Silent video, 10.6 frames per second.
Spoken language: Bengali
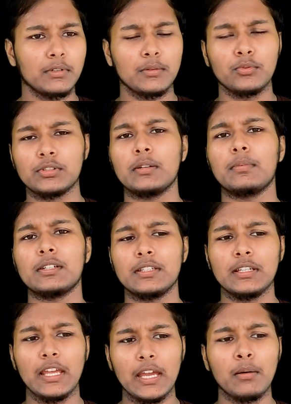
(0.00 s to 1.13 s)
আপনারা বুঝতেই
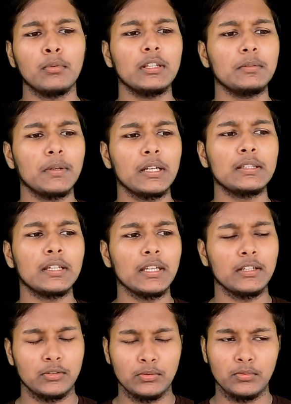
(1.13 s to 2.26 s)
পারছেন অ্যামোলেড প্যানেল থেকে
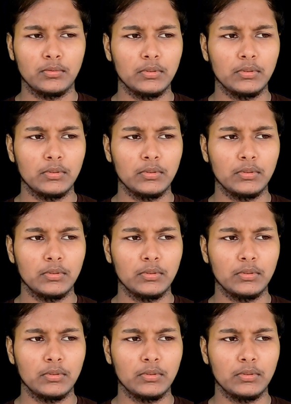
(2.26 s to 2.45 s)
একটু